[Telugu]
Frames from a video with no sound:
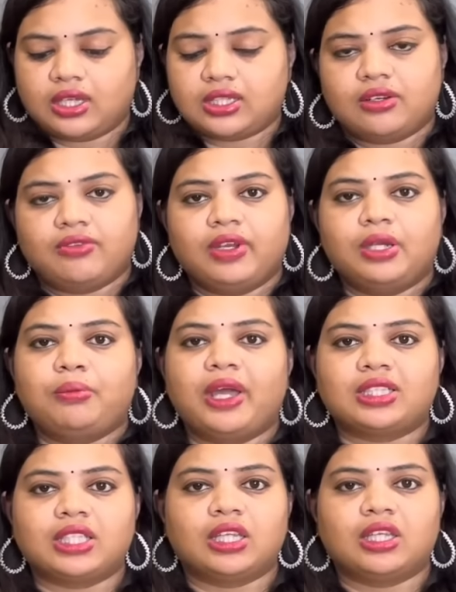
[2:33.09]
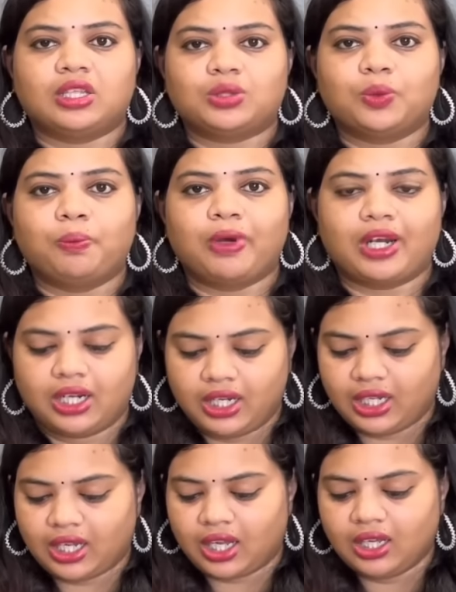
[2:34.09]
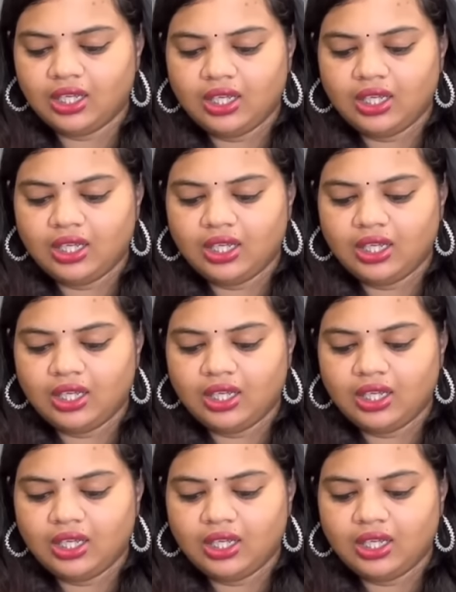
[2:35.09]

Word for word: అసలు ఫీడ్బ్యాక్స్ అయితే సూపర్ అండి ఇంకా